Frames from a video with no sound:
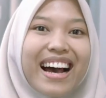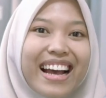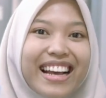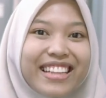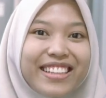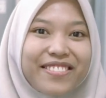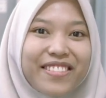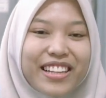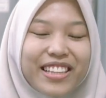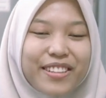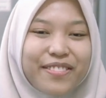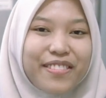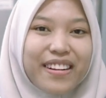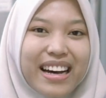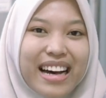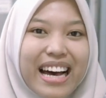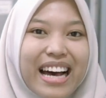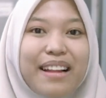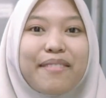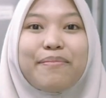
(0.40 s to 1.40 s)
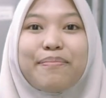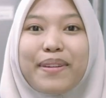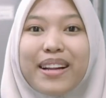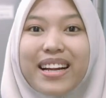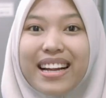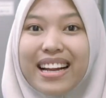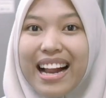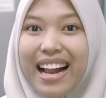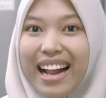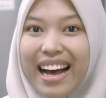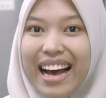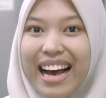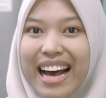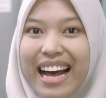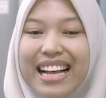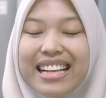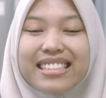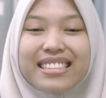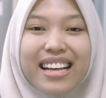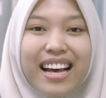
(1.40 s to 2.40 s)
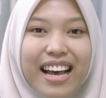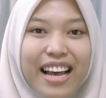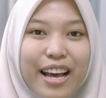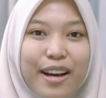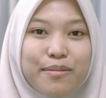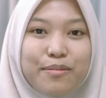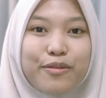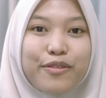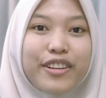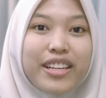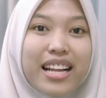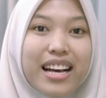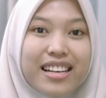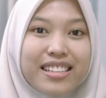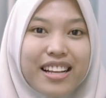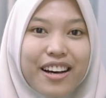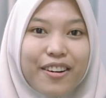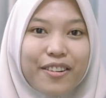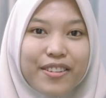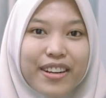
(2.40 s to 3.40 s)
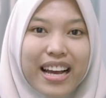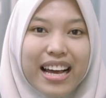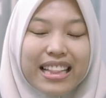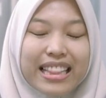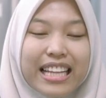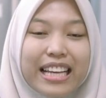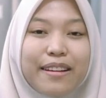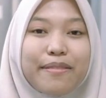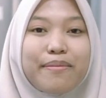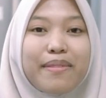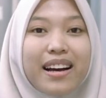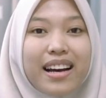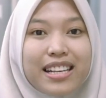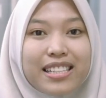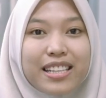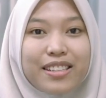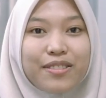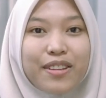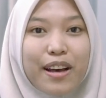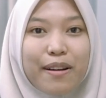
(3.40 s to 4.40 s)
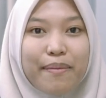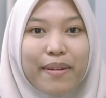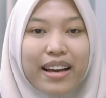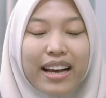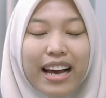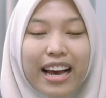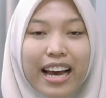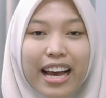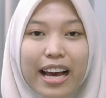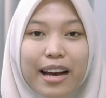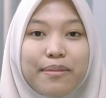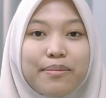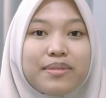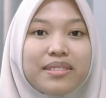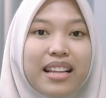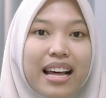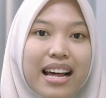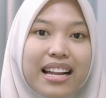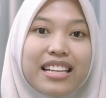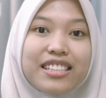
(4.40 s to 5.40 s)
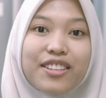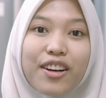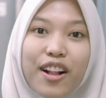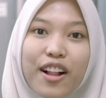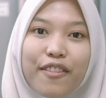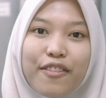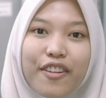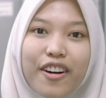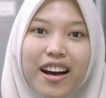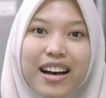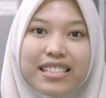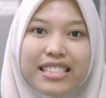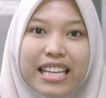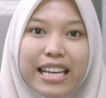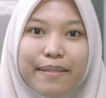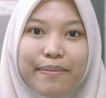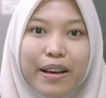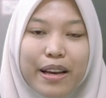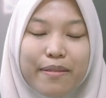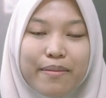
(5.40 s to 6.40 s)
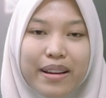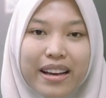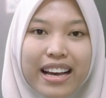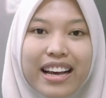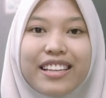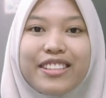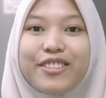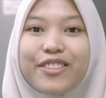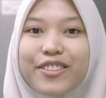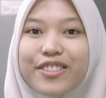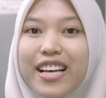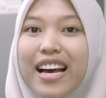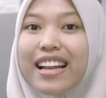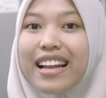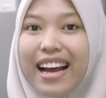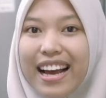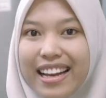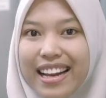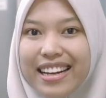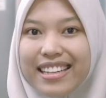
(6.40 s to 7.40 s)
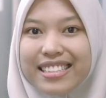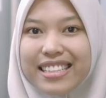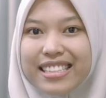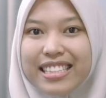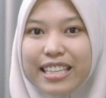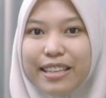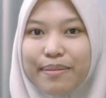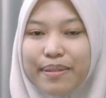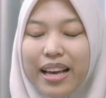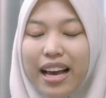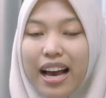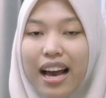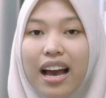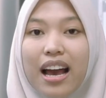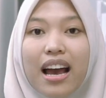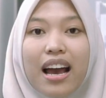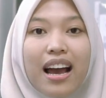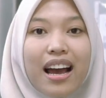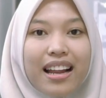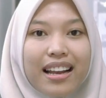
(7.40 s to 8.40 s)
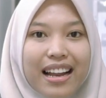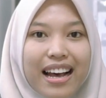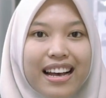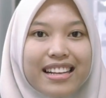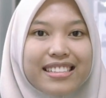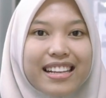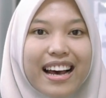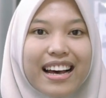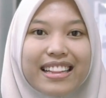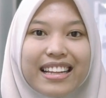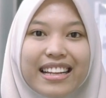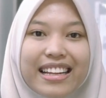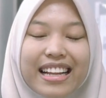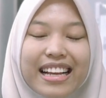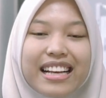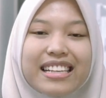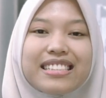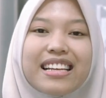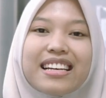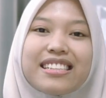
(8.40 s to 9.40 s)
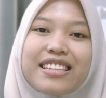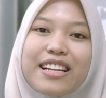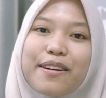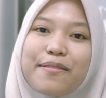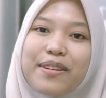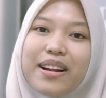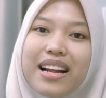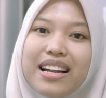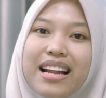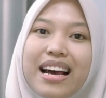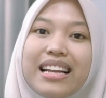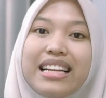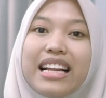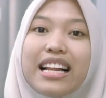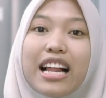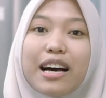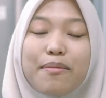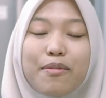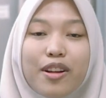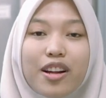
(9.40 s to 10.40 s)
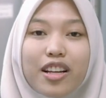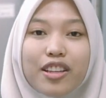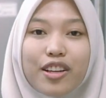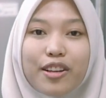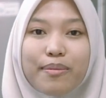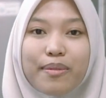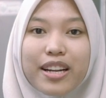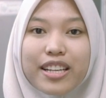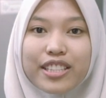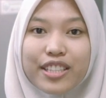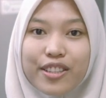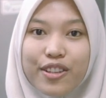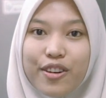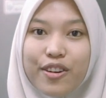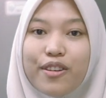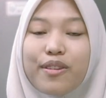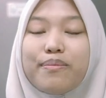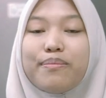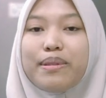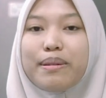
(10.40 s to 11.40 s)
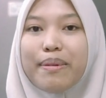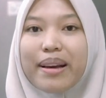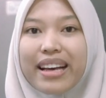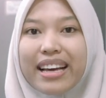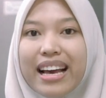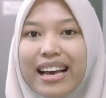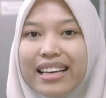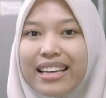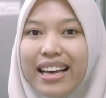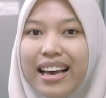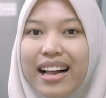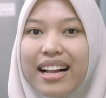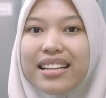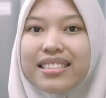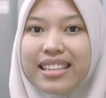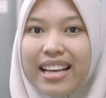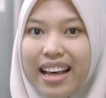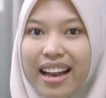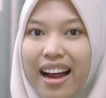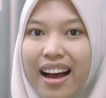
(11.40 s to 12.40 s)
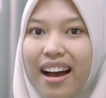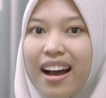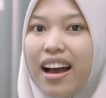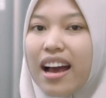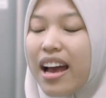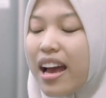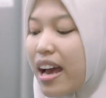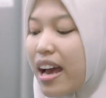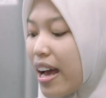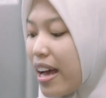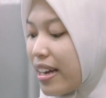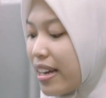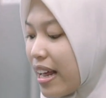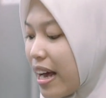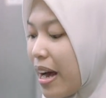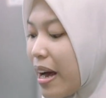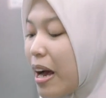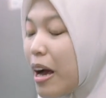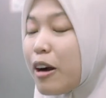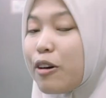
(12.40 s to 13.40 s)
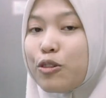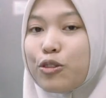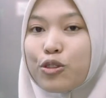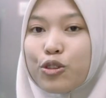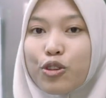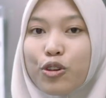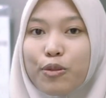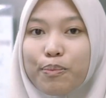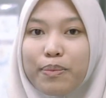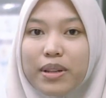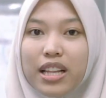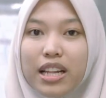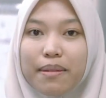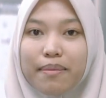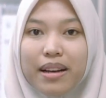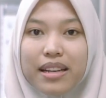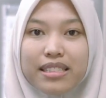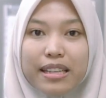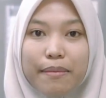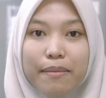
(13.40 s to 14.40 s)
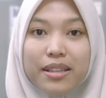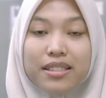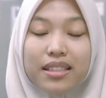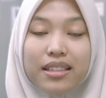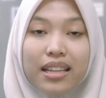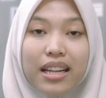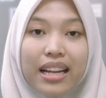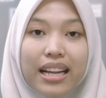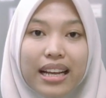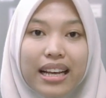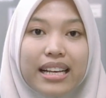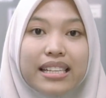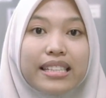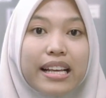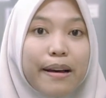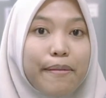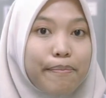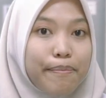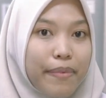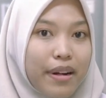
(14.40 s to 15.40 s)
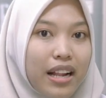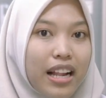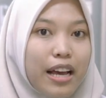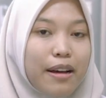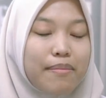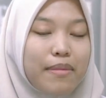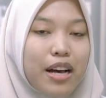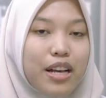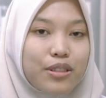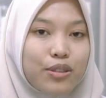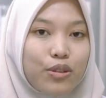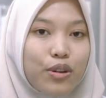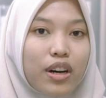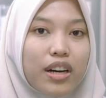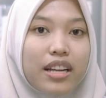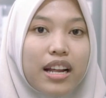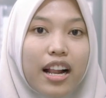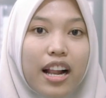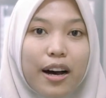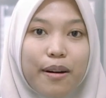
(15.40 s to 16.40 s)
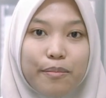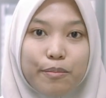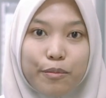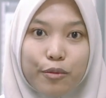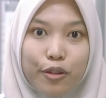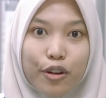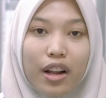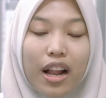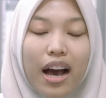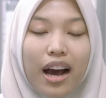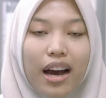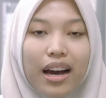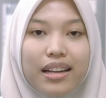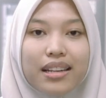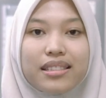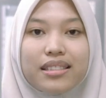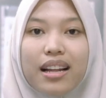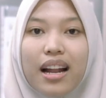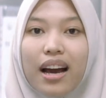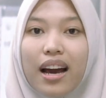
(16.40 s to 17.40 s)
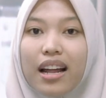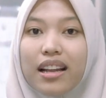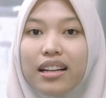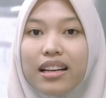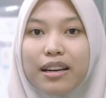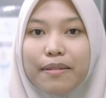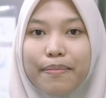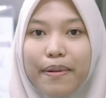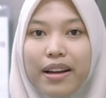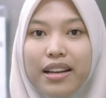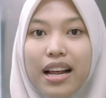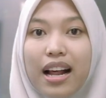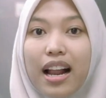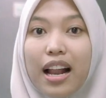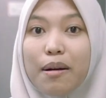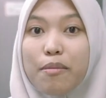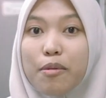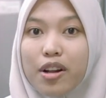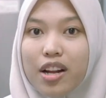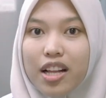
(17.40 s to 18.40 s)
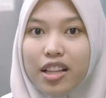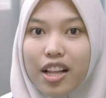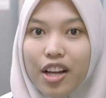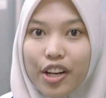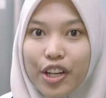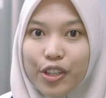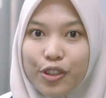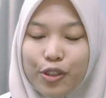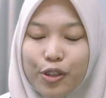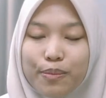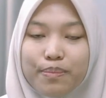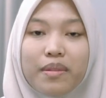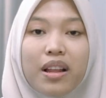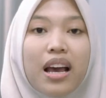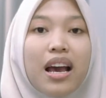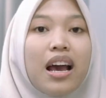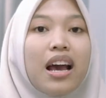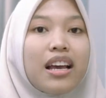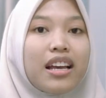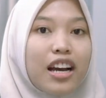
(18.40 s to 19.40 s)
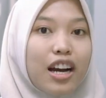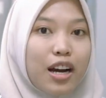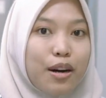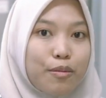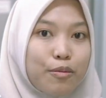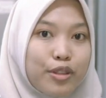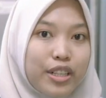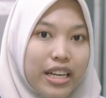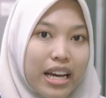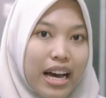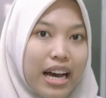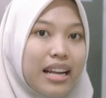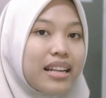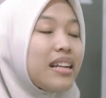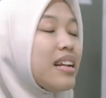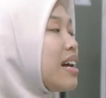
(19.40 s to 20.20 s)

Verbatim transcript: Hai teman-teman, perkenalkan saya Mufidah Sakuryati, mahasiswa MBKM dari Sekolah Vokasi IPB, jurusan Analisis Kimia. Nah, saat ini saya sedang berada di Laboratorium Residu BBKIL Serang. Nah, untuk penerimaan sampel sendiri, sampel yang masuk ke dalam pool akan diserahkan kepada laboratorium yang kemudian